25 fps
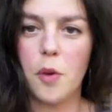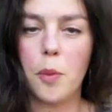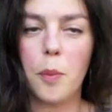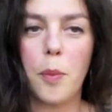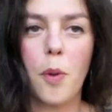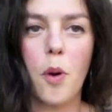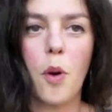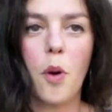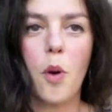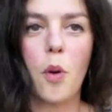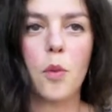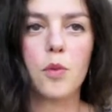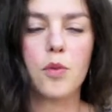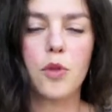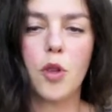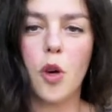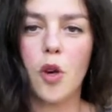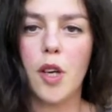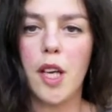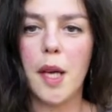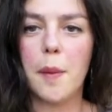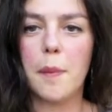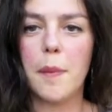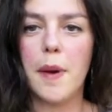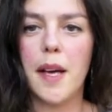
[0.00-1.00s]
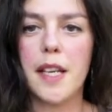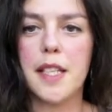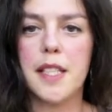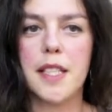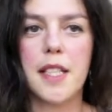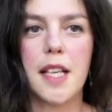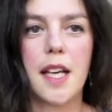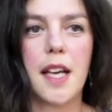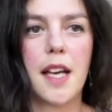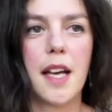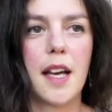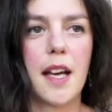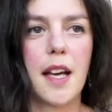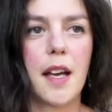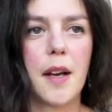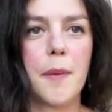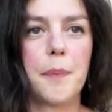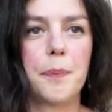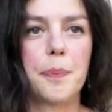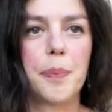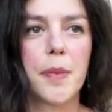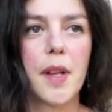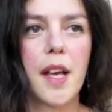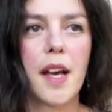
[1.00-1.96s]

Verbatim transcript: un poco un toque más eh,